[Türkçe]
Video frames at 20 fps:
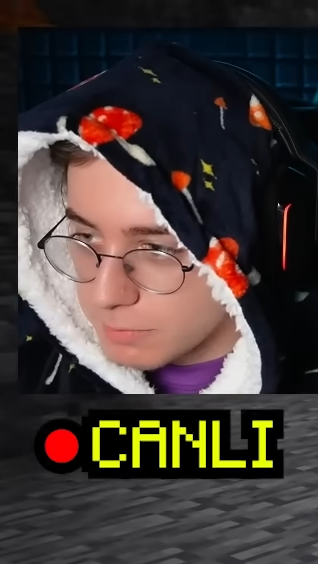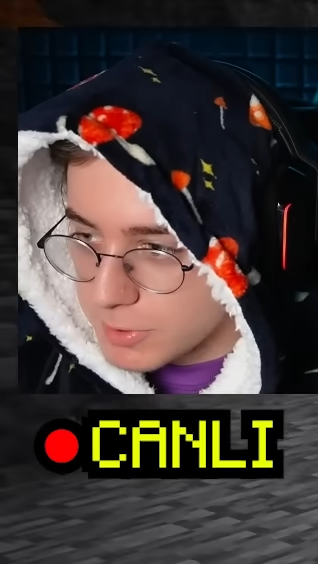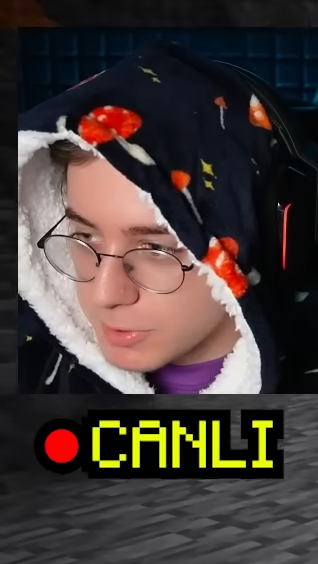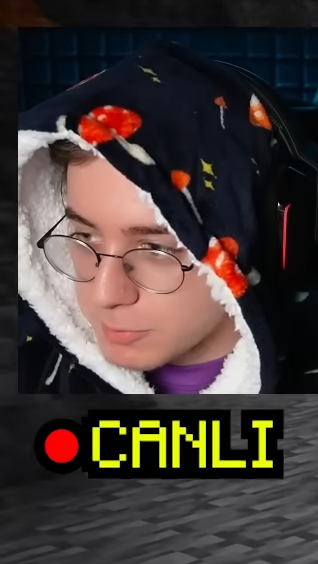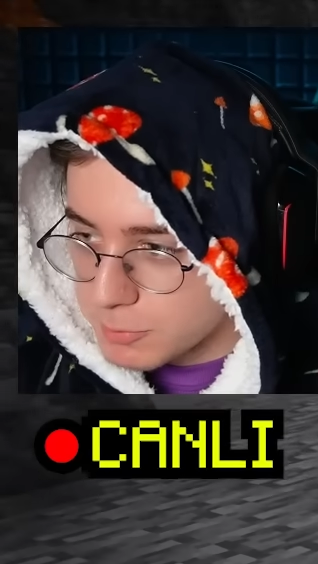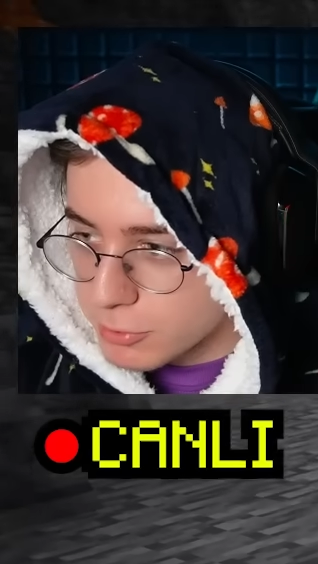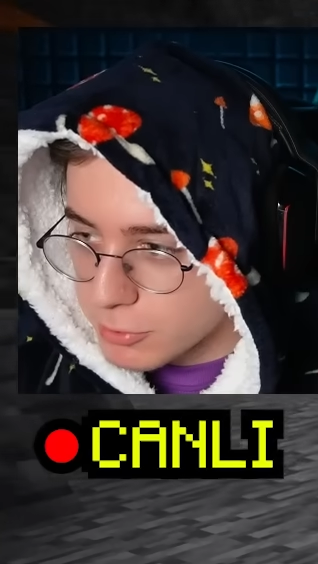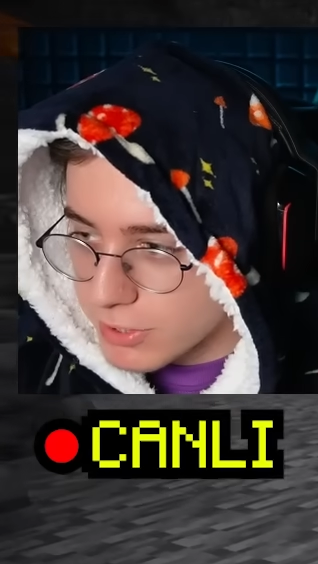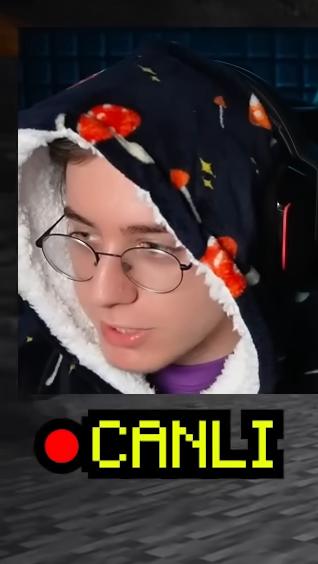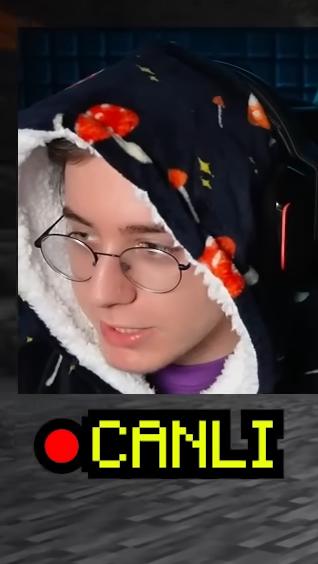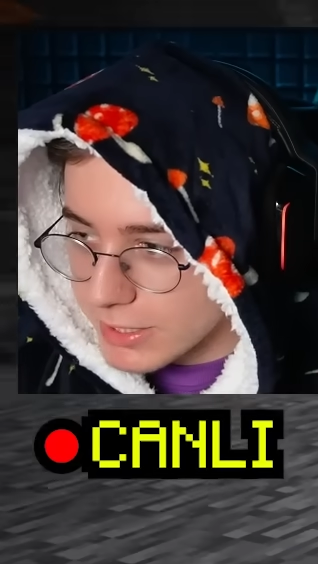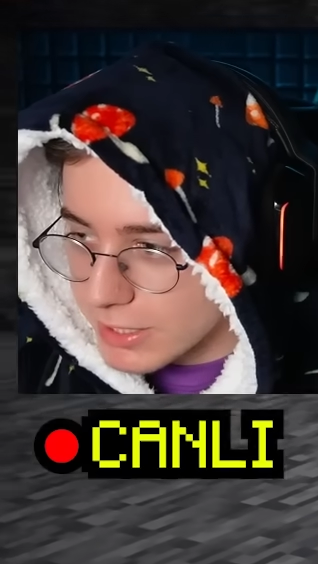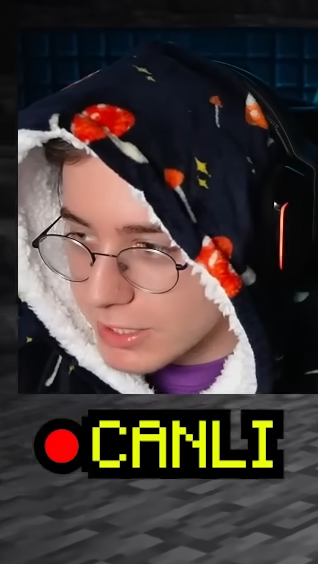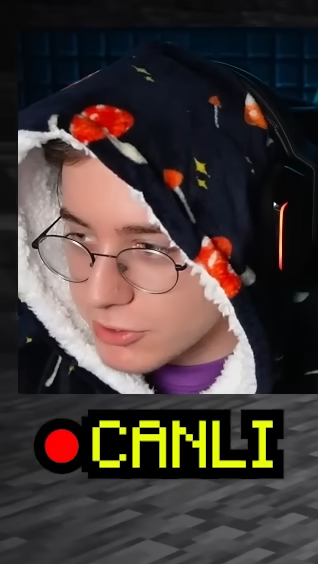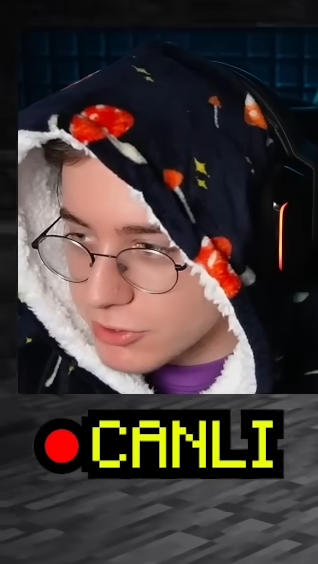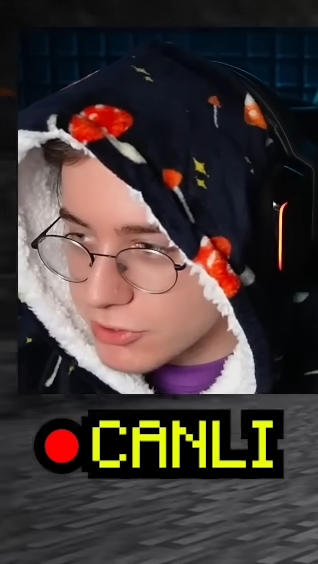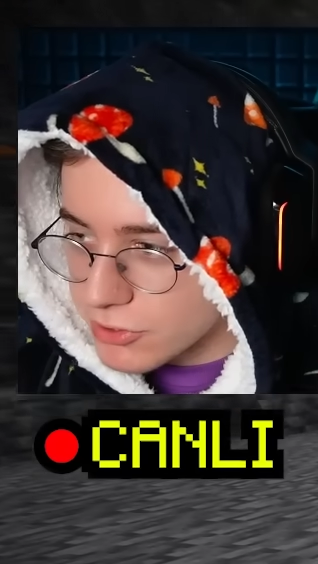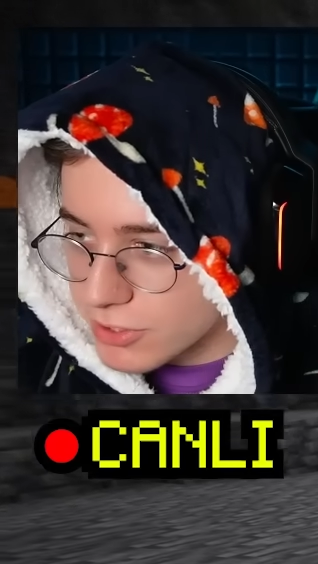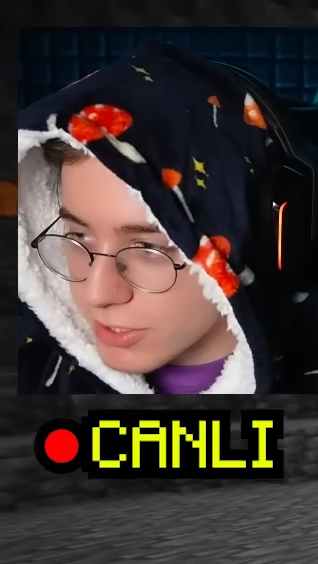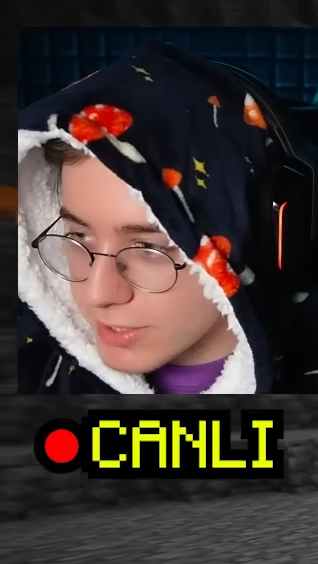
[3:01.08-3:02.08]
Biz burada buradan
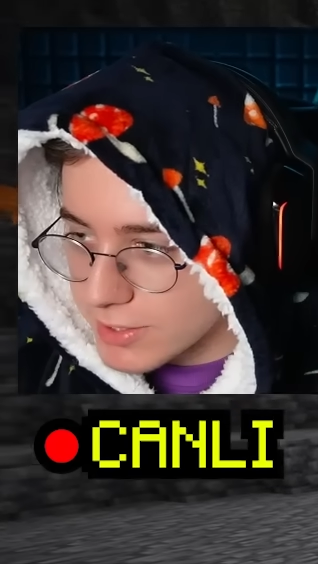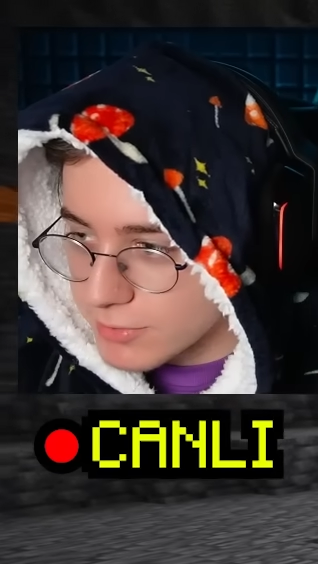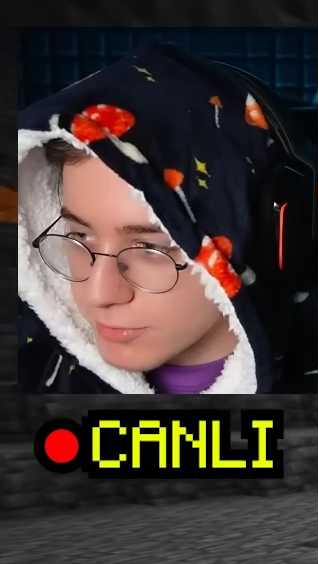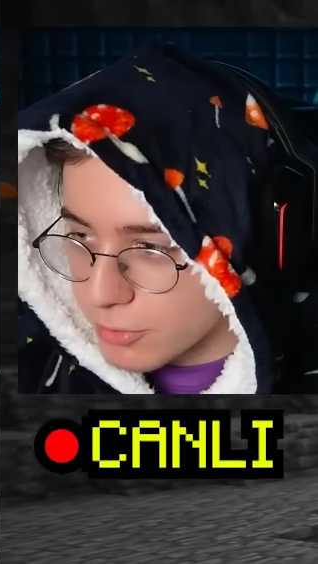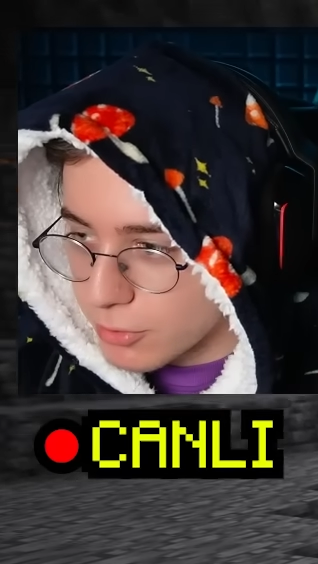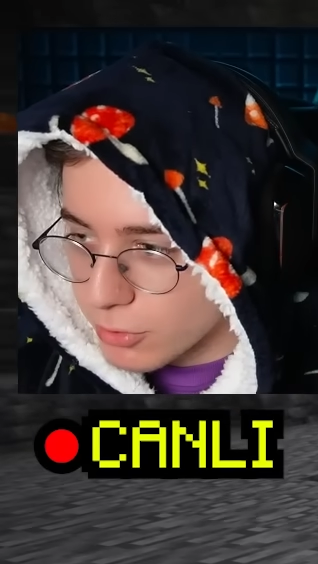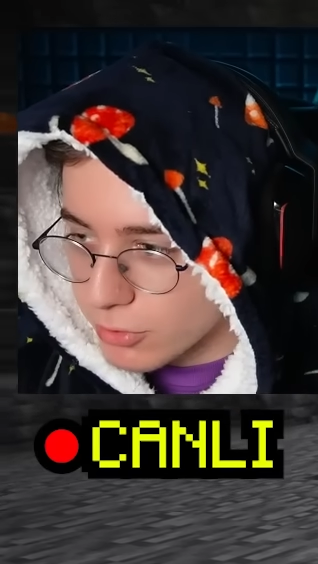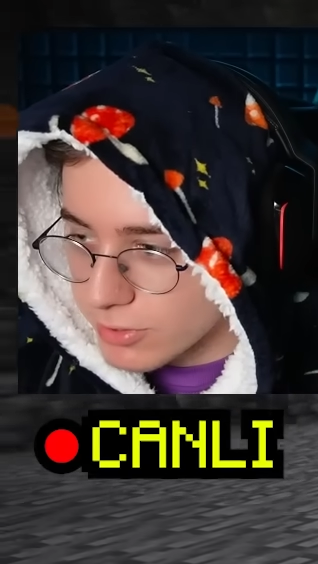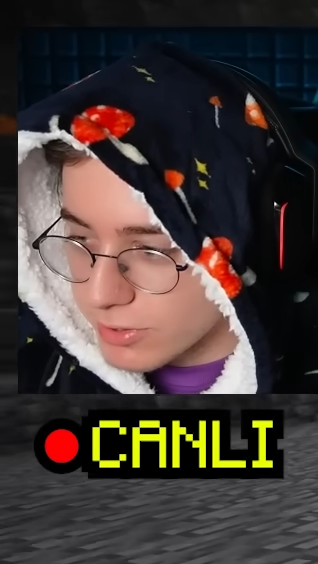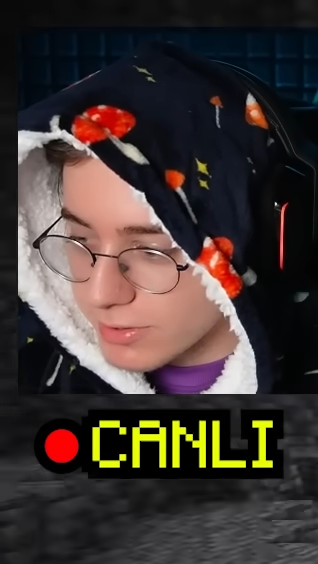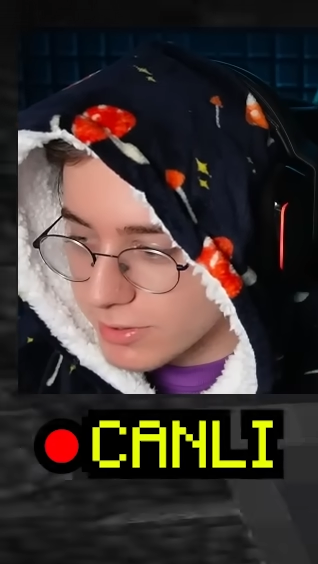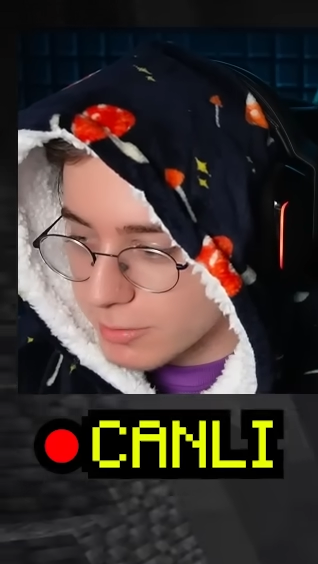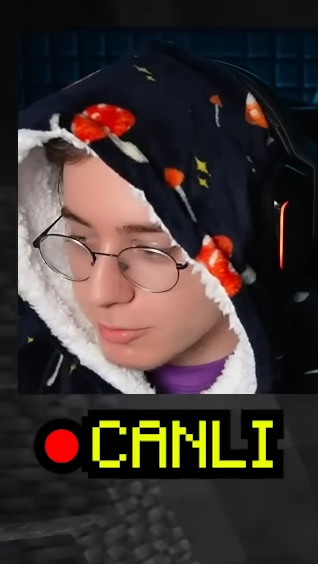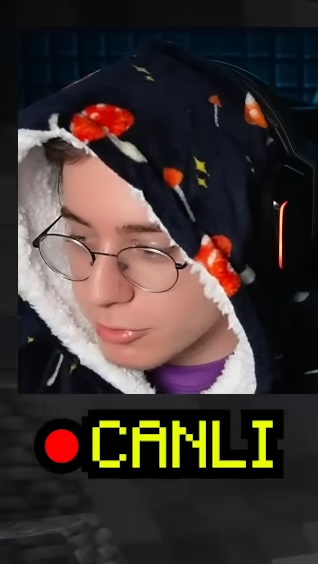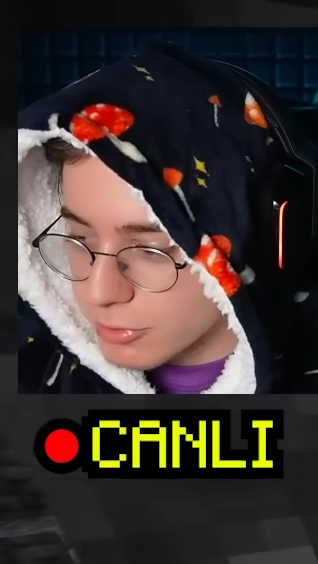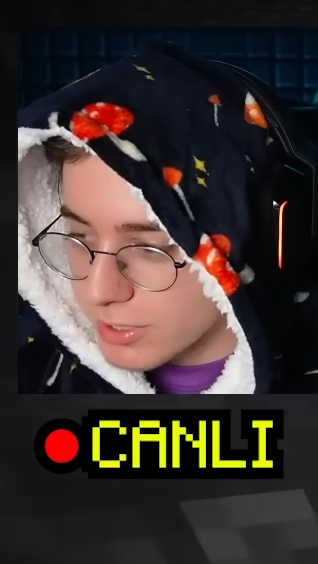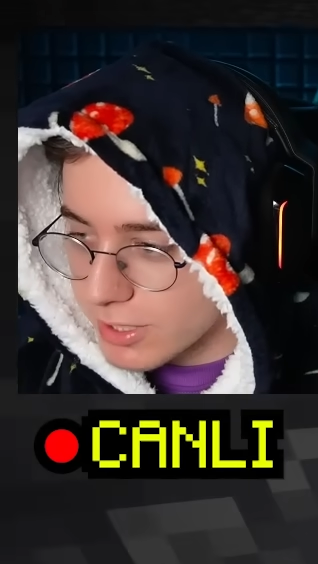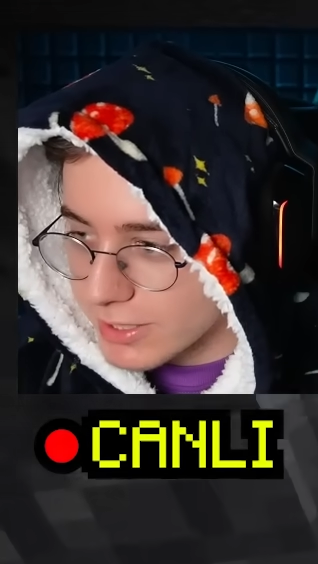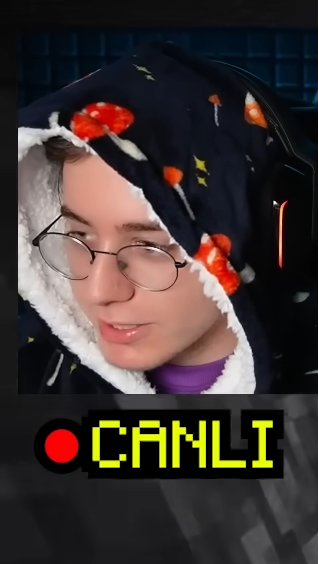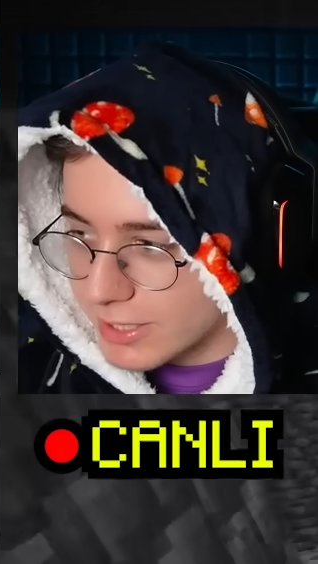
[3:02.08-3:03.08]
geçeceğiz. Ward'un da
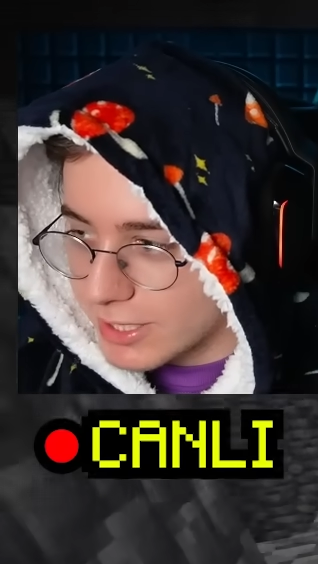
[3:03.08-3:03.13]
buradan